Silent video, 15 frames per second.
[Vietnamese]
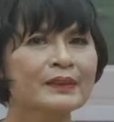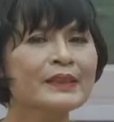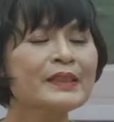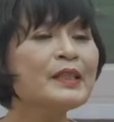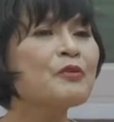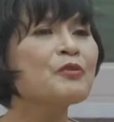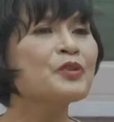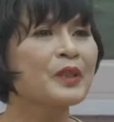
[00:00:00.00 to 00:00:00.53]
Cái
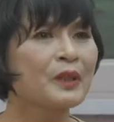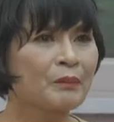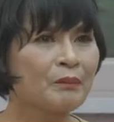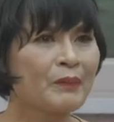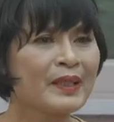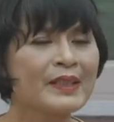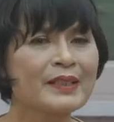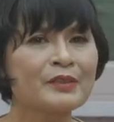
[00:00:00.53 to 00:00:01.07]
tiêu chuẩn
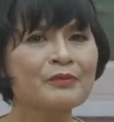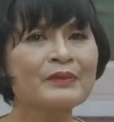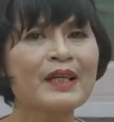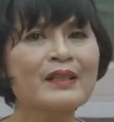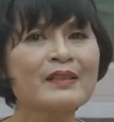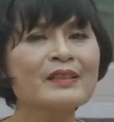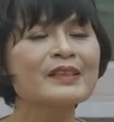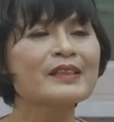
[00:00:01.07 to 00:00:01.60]
mà để chúng ta
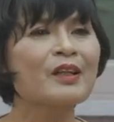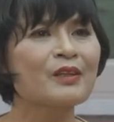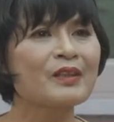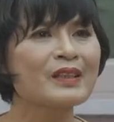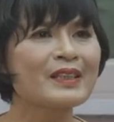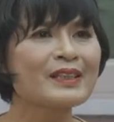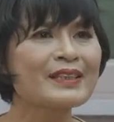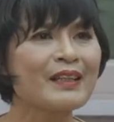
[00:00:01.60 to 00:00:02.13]
lựa chọn
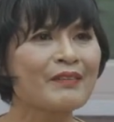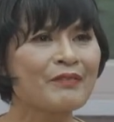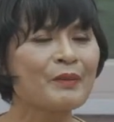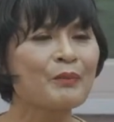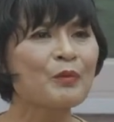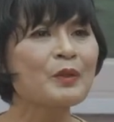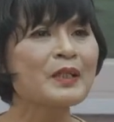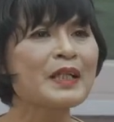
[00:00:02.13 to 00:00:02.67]
được cái sản
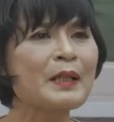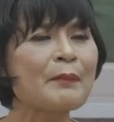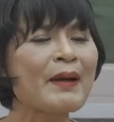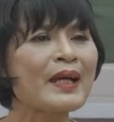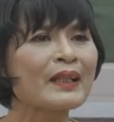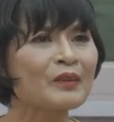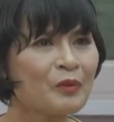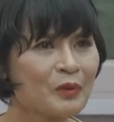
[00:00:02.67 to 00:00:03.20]
phẩm omega
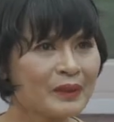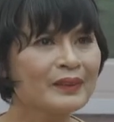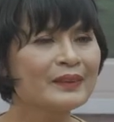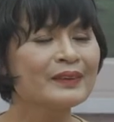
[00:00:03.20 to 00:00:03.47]
ba tốt,